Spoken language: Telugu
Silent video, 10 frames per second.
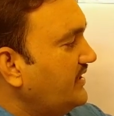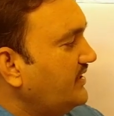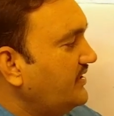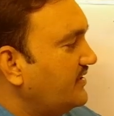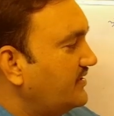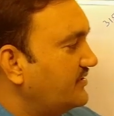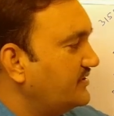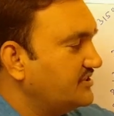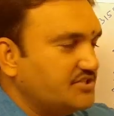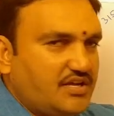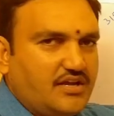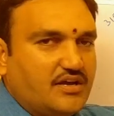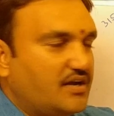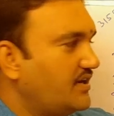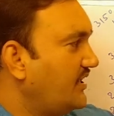ఈ దిశ
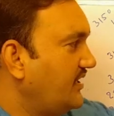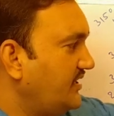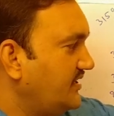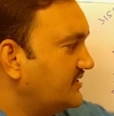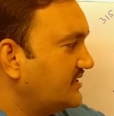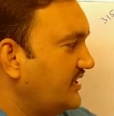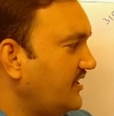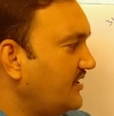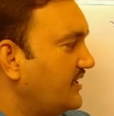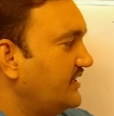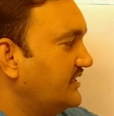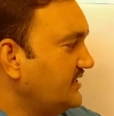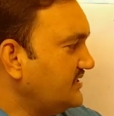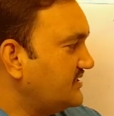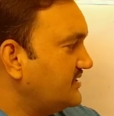అంటే ఈ సైడ్
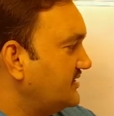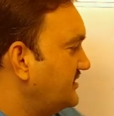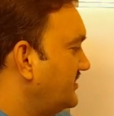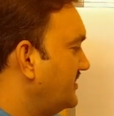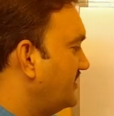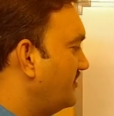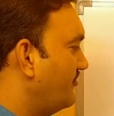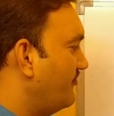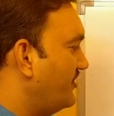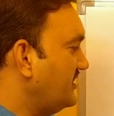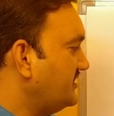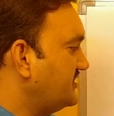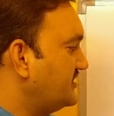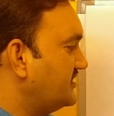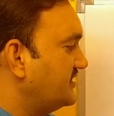ఈస్ట్
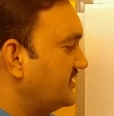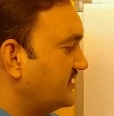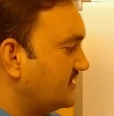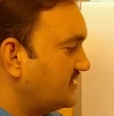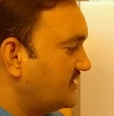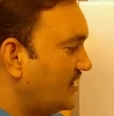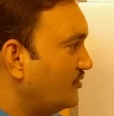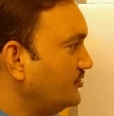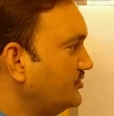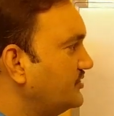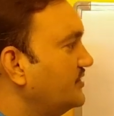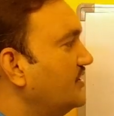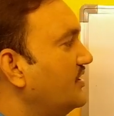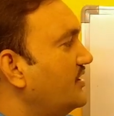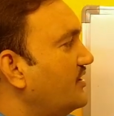వెస్ట్ సౌత్
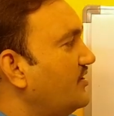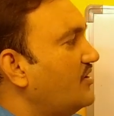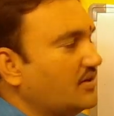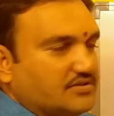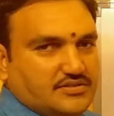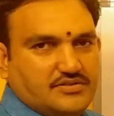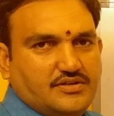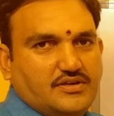నార్త్